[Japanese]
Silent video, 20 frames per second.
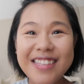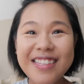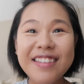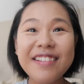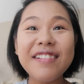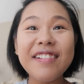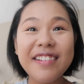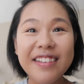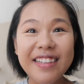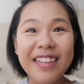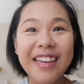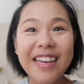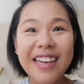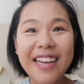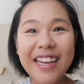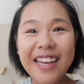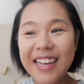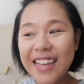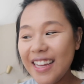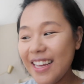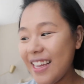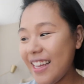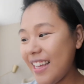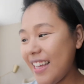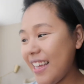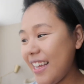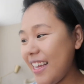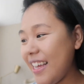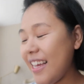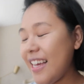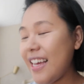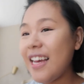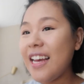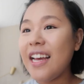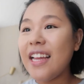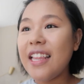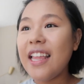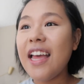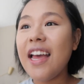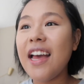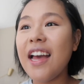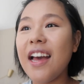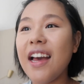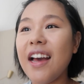すごくね。で